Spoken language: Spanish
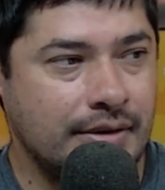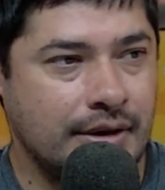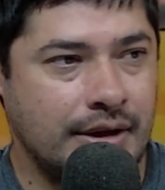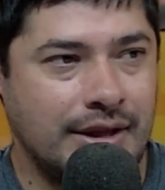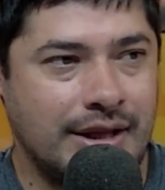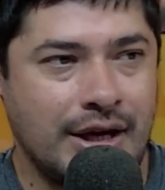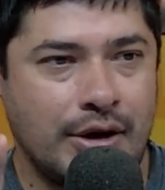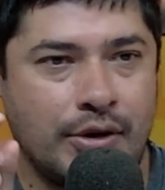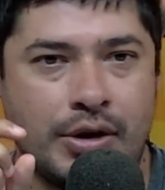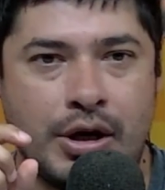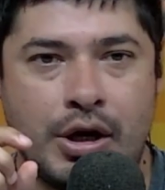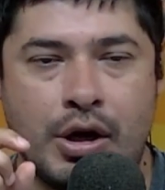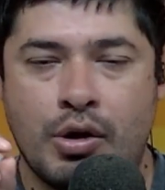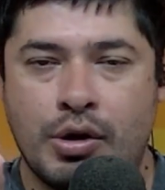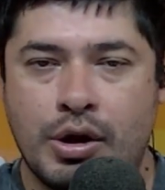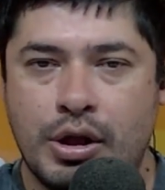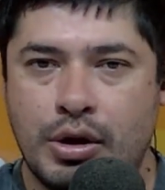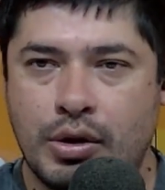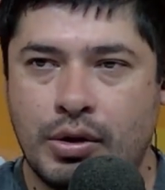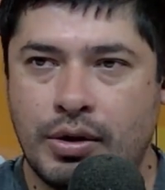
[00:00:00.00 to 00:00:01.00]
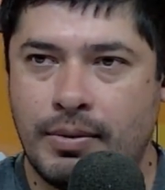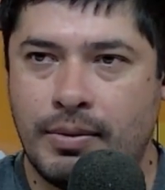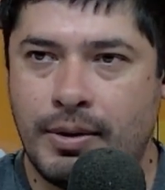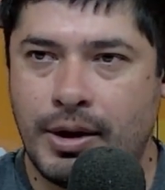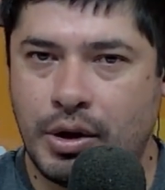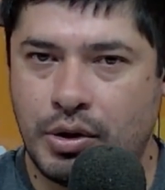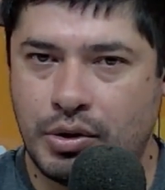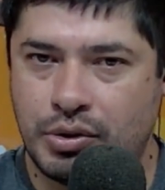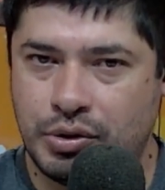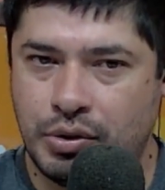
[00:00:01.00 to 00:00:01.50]
Está con el loguito del
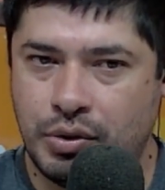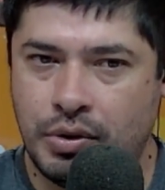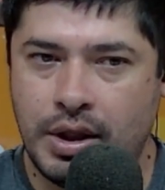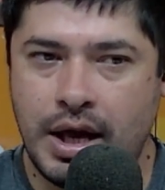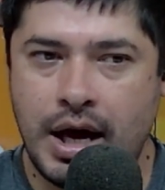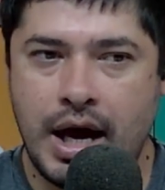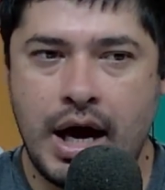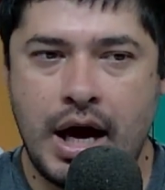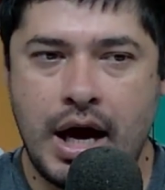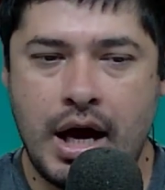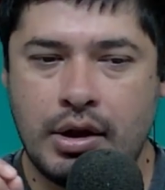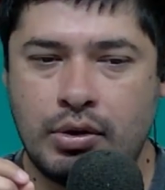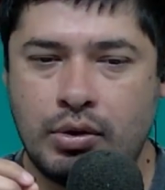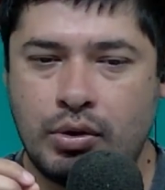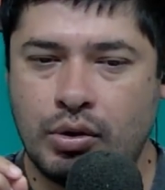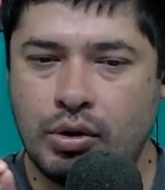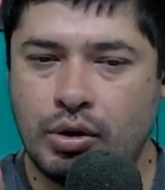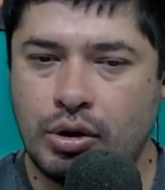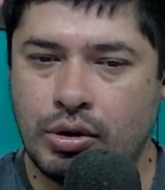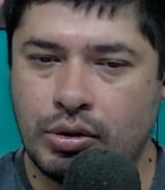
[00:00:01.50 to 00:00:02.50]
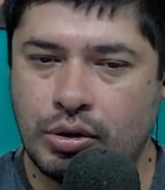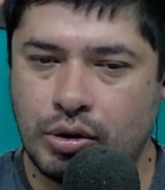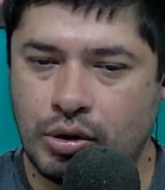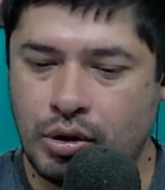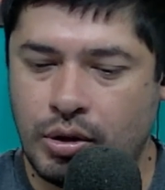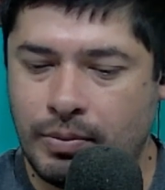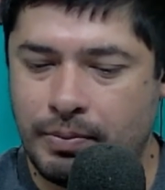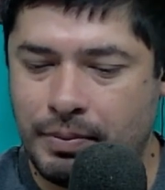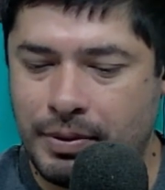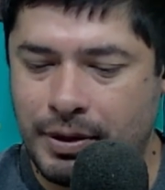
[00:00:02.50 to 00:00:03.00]
Banco Ciudad, todo,
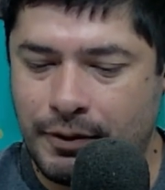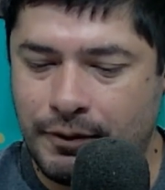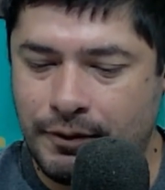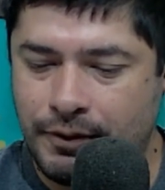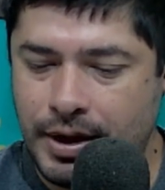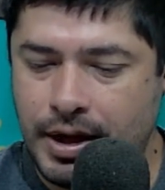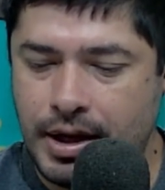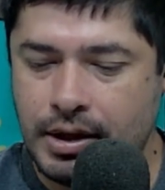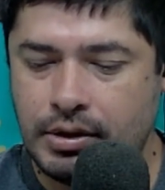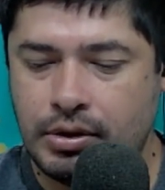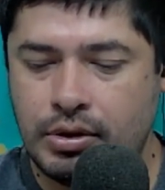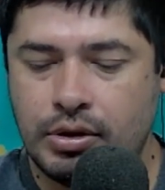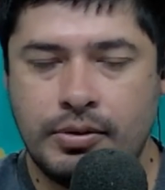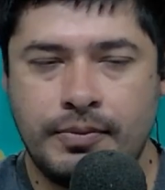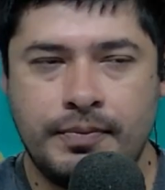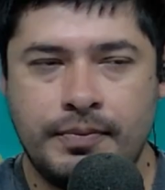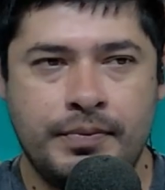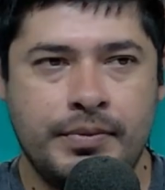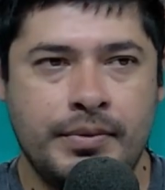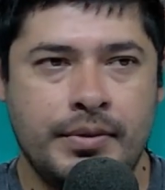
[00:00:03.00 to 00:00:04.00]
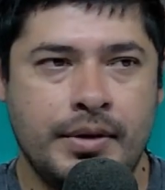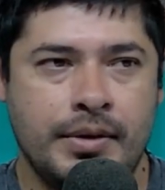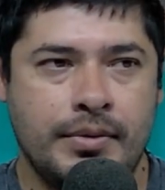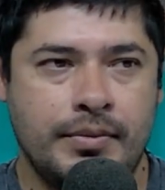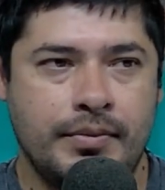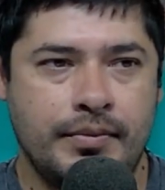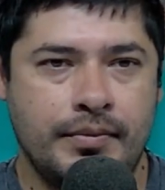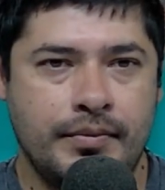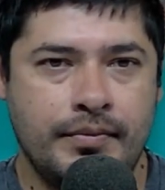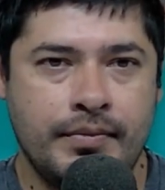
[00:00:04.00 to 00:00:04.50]
todo perfecto.
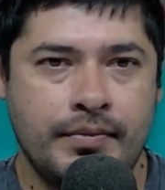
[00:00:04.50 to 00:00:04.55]
¿Mm?